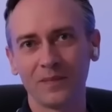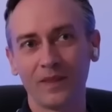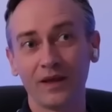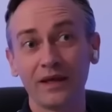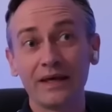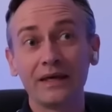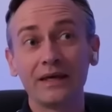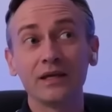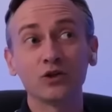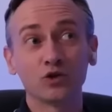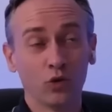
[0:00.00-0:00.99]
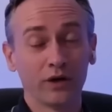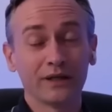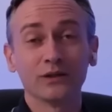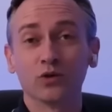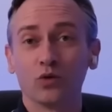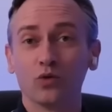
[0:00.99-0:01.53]
И то, и
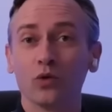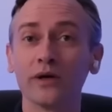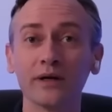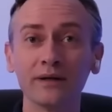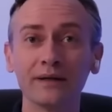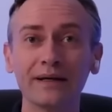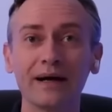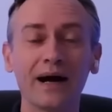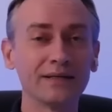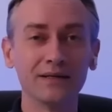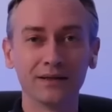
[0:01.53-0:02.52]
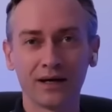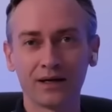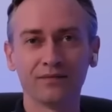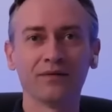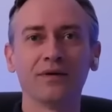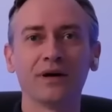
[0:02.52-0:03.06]
другое
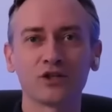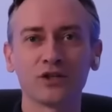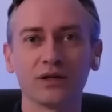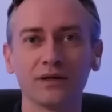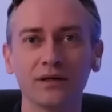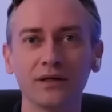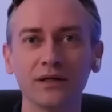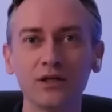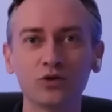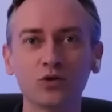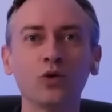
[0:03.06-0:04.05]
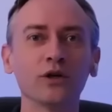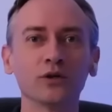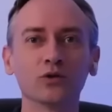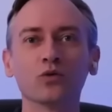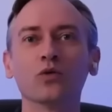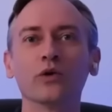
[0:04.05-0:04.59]
одинаково важно – и то, и
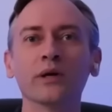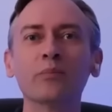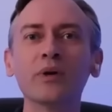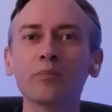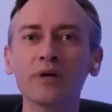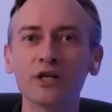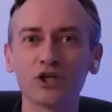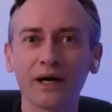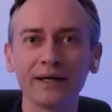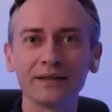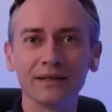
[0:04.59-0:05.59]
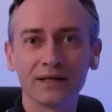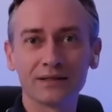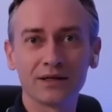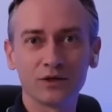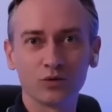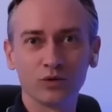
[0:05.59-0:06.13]
другое приближает нас к
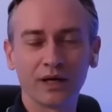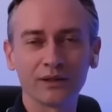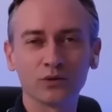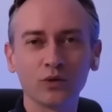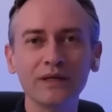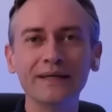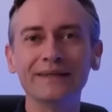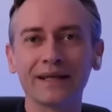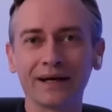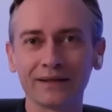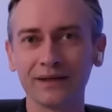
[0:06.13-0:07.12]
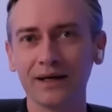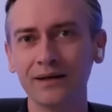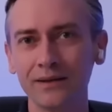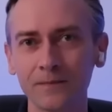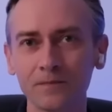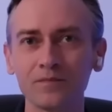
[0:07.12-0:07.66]
результату. И
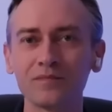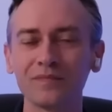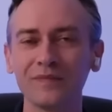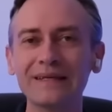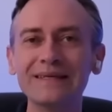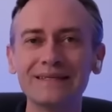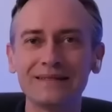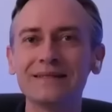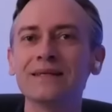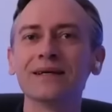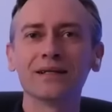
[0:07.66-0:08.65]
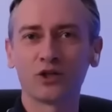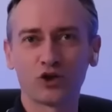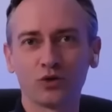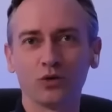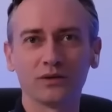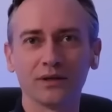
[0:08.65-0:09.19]
иногда не сделать
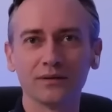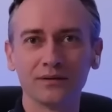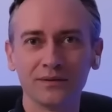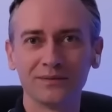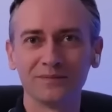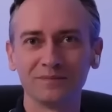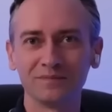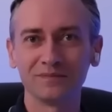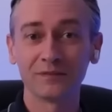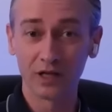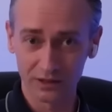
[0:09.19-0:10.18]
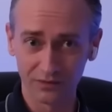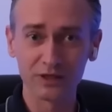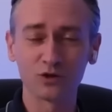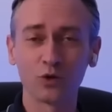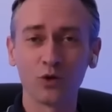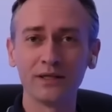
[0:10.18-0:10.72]
что-то для своей
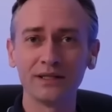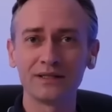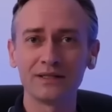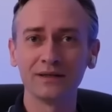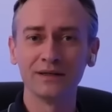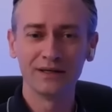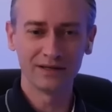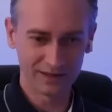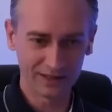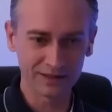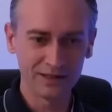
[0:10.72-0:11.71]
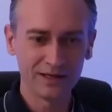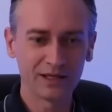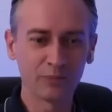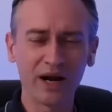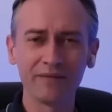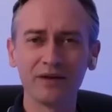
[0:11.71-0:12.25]
стройности, для, для
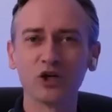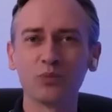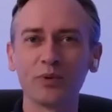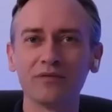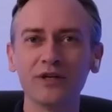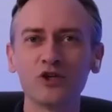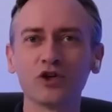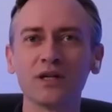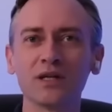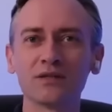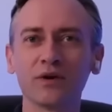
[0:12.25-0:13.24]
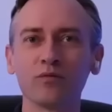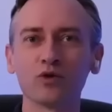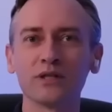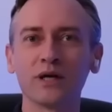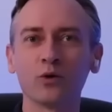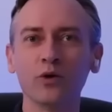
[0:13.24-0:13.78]
правильных привычек, для своего
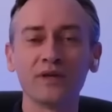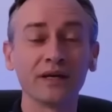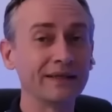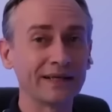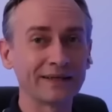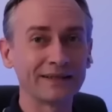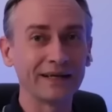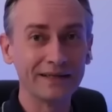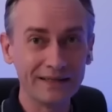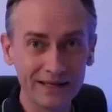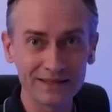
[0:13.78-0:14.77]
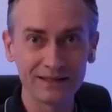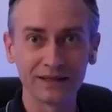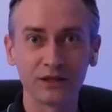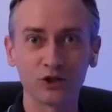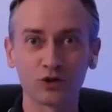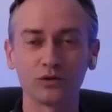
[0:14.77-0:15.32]
здоровья, иногда не
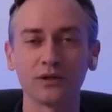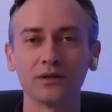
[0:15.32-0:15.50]
сделать что-то,